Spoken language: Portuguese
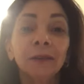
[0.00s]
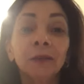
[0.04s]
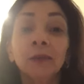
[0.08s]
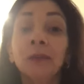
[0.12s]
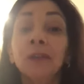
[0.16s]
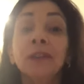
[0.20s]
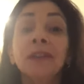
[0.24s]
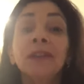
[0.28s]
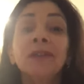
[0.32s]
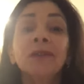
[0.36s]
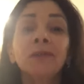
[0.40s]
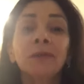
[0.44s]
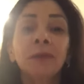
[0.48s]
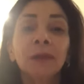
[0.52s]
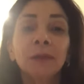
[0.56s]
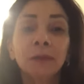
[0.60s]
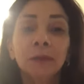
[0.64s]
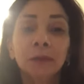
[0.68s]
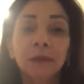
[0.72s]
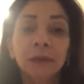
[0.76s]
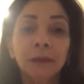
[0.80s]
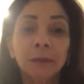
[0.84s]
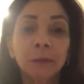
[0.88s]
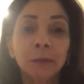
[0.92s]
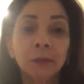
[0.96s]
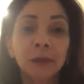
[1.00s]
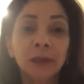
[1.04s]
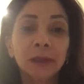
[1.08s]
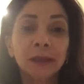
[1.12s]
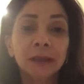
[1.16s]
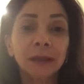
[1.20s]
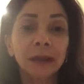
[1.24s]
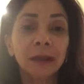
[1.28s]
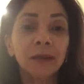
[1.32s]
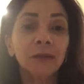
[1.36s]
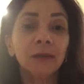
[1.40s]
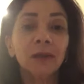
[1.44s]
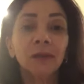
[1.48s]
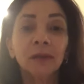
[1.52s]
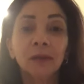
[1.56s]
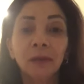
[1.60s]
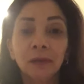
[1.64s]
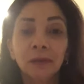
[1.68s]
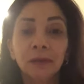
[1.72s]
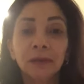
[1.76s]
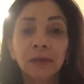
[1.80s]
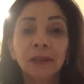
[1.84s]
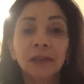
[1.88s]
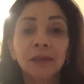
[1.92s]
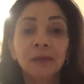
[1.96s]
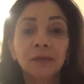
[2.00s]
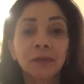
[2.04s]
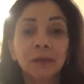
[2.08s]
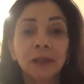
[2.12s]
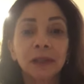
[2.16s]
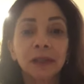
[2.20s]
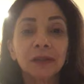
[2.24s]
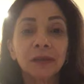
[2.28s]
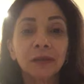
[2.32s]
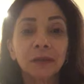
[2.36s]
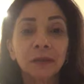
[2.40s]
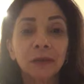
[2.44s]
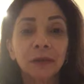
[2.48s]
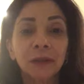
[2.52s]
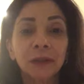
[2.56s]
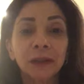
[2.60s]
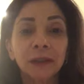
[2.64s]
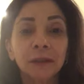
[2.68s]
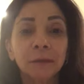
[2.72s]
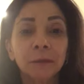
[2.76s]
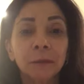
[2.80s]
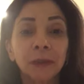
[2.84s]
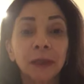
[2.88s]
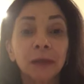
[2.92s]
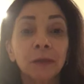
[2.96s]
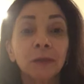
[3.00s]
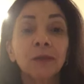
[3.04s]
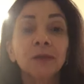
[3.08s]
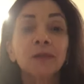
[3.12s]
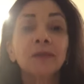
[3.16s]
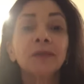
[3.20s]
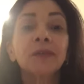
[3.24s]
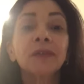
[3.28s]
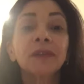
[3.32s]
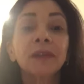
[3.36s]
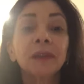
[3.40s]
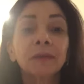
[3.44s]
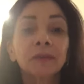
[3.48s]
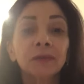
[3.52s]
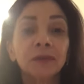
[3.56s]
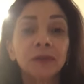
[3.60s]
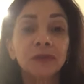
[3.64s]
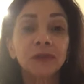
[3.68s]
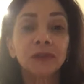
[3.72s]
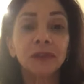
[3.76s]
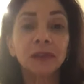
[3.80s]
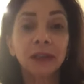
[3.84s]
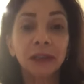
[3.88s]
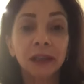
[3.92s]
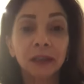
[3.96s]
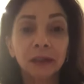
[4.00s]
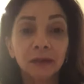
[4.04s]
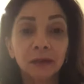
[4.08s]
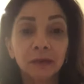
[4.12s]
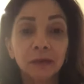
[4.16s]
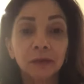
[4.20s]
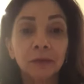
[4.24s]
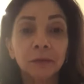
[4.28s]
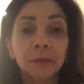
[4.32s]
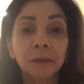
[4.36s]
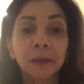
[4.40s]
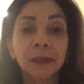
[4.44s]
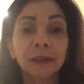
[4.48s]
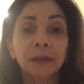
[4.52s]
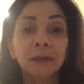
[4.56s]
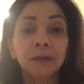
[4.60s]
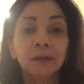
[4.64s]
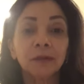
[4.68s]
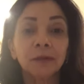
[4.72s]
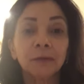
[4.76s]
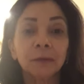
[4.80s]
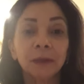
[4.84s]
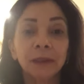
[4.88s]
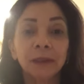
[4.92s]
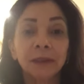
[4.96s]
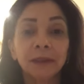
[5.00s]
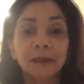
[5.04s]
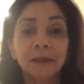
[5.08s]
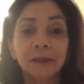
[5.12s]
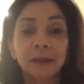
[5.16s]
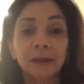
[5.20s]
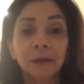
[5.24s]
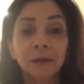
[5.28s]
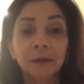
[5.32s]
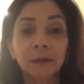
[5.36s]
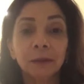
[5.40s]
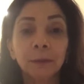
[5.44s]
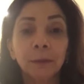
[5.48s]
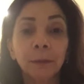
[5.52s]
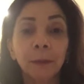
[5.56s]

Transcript: toda a sua contribuição ao longo da sua história para a construção dos direitos humanos no Brasil,